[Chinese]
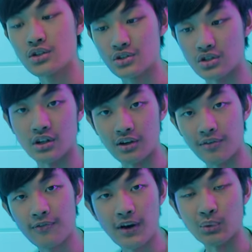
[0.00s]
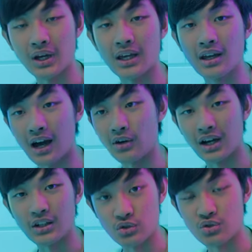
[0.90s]
整个范围，还有
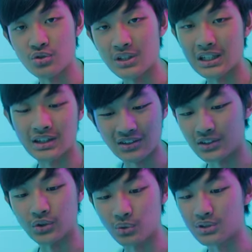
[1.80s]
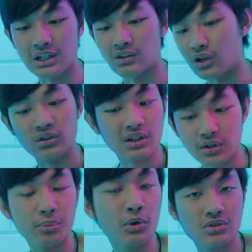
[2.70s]
它的距离到底多少，然后到底
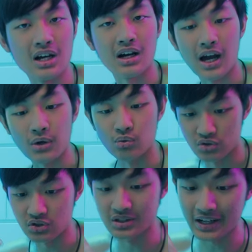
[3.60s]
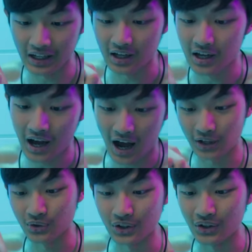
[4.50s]
有没有障碍物之类，它
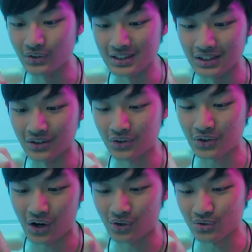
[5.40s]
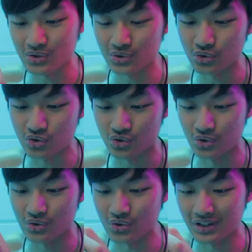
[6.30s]
都可以用这个高速
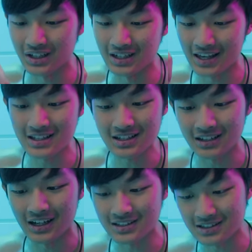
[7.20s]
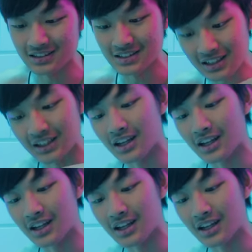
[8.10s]
旋转的镭射来侦测。